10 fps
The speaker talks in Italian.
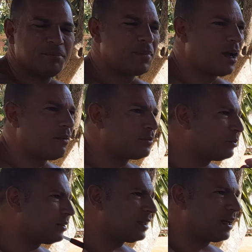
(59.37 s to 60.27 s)
Bravo,
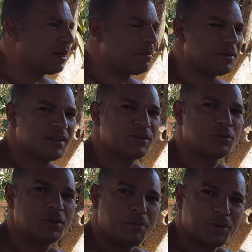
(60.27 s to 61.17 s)
tutti i calabresi e
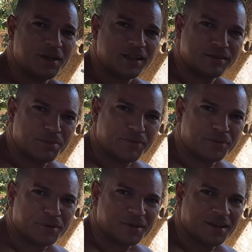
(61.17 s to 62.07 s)
tutti i pugliesi per
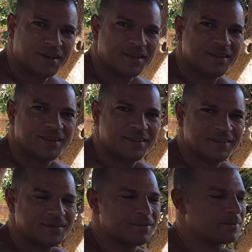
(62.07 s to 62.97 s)
favore. Eh? eh
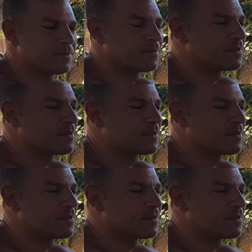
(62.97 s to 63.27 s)
ok.